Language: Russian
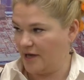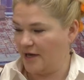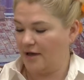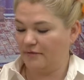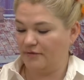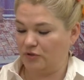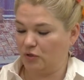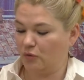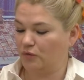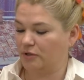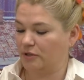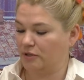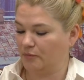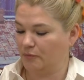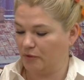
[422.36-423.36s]
все вот
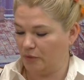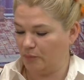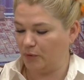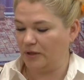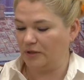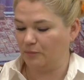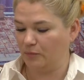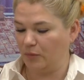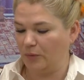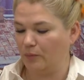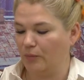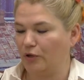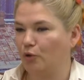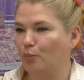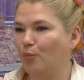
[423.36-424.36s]
эта манипуля...
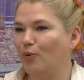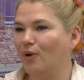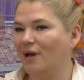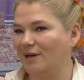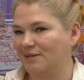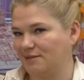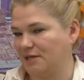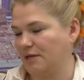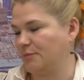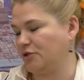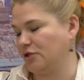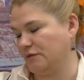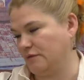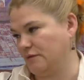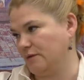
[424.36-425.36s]
манипуляция
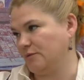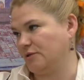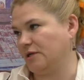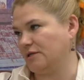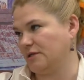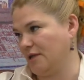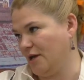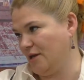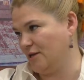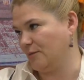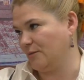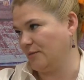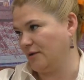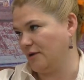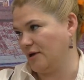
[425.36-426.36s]
общественным
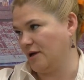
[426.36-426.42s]
сознанием,